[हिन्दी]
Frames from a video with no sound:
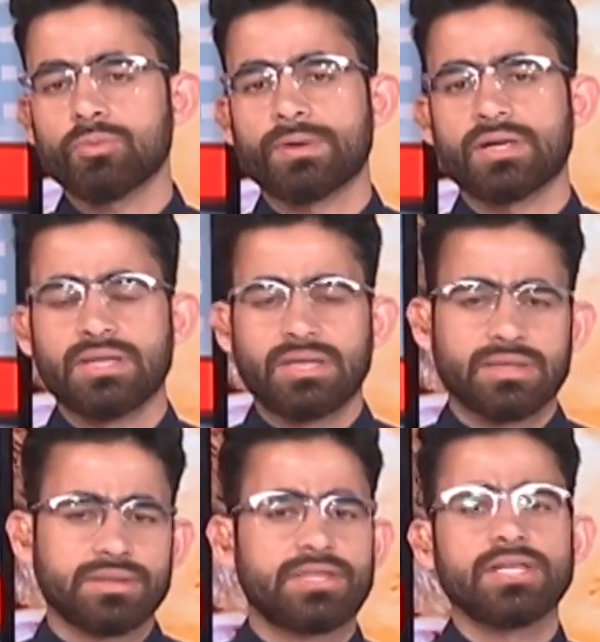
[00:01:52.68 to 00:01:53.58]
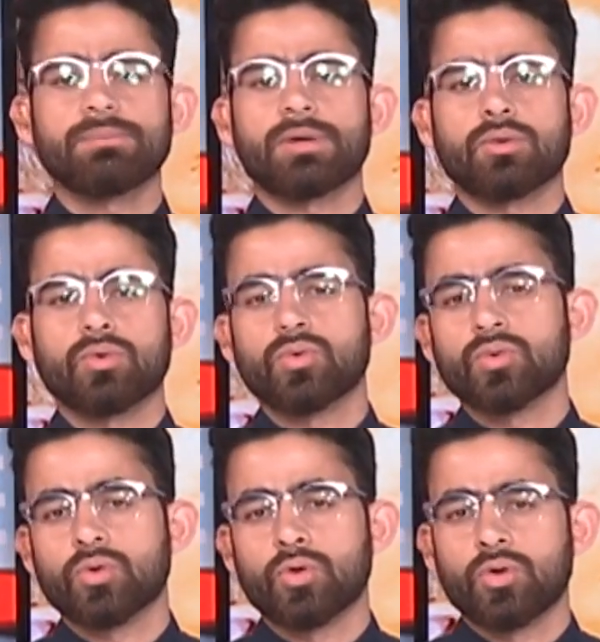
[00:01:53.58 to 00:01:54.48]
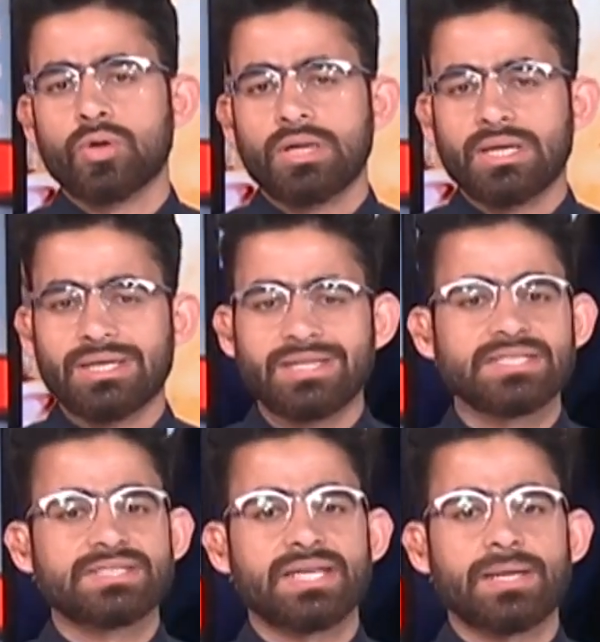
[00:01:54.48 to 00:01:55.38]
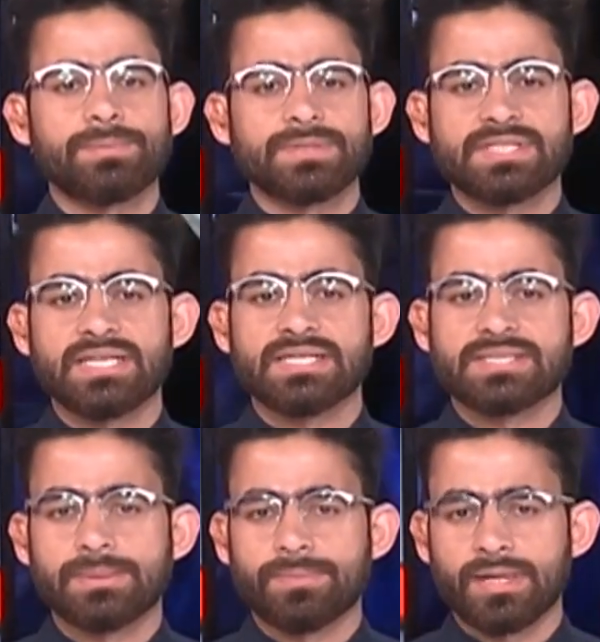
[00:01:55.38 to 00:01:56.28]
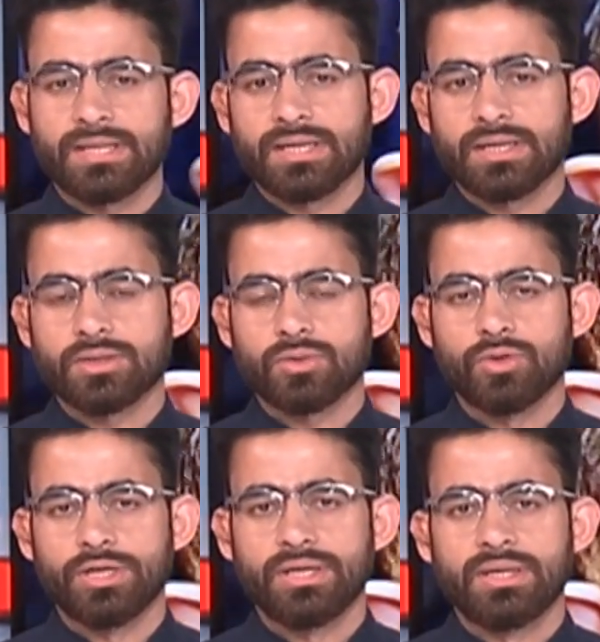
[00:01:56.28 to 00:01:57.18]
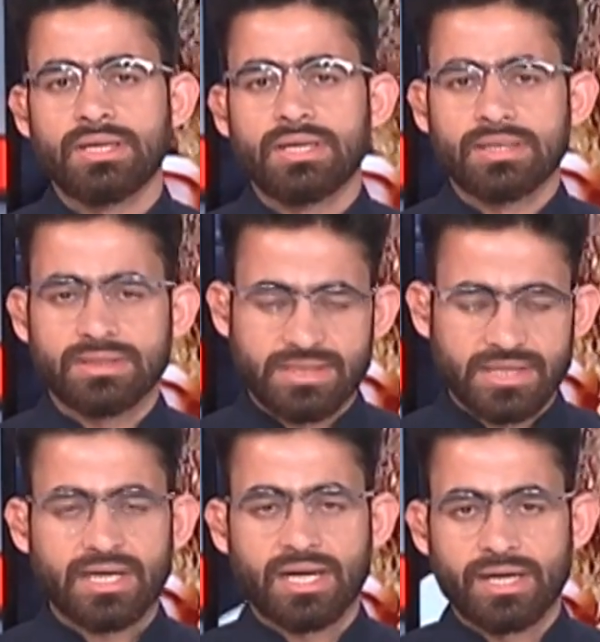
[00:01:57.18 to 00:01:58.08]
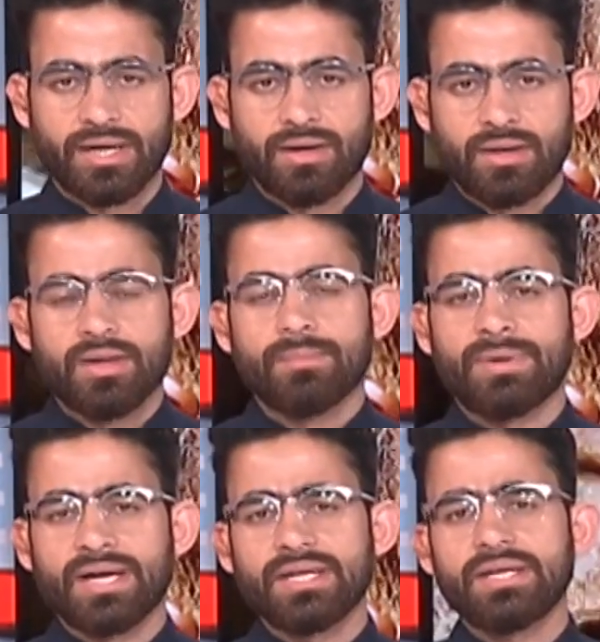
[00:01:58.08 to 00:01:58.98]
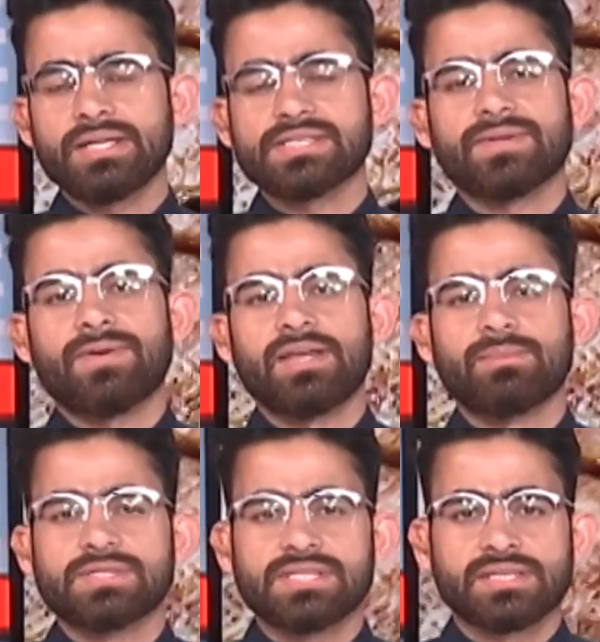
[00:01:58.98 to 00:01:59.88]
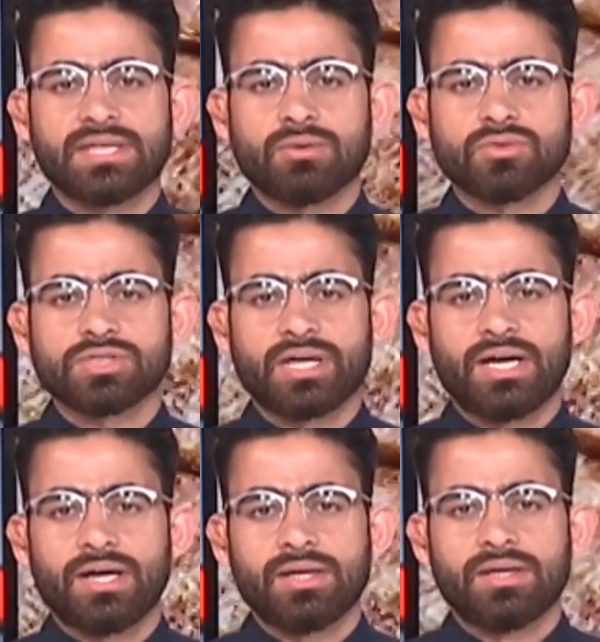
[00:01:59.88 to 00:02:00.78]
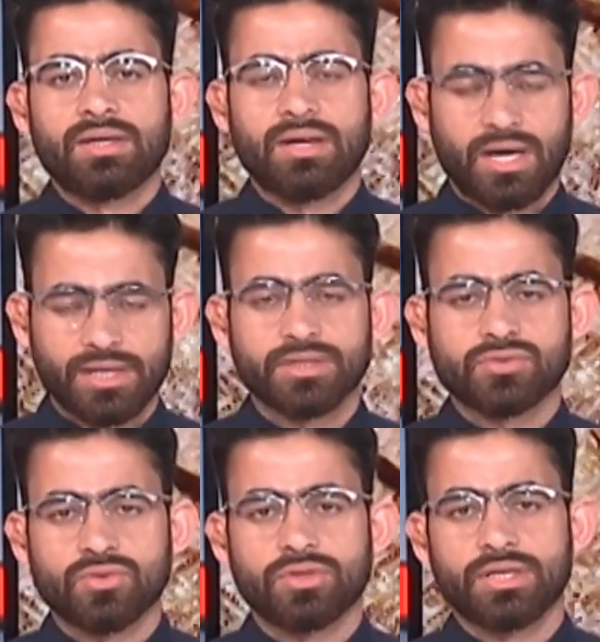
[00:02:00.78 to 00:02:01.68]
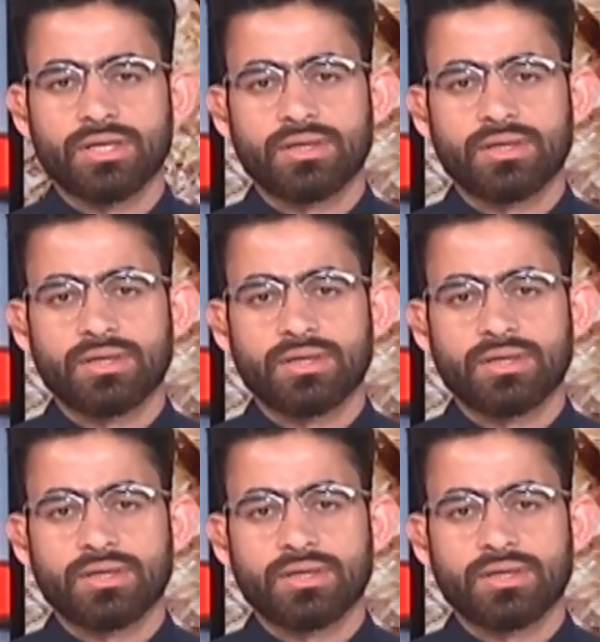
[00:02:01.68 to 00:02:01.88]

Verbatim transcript: पर दिन भर लोगों को लीज थेरेपी से इस्तीफादा करते हुए देखा गया माहरीन ने इस सवाल मजीद क्या कुछ कहा आइए सुनते हैं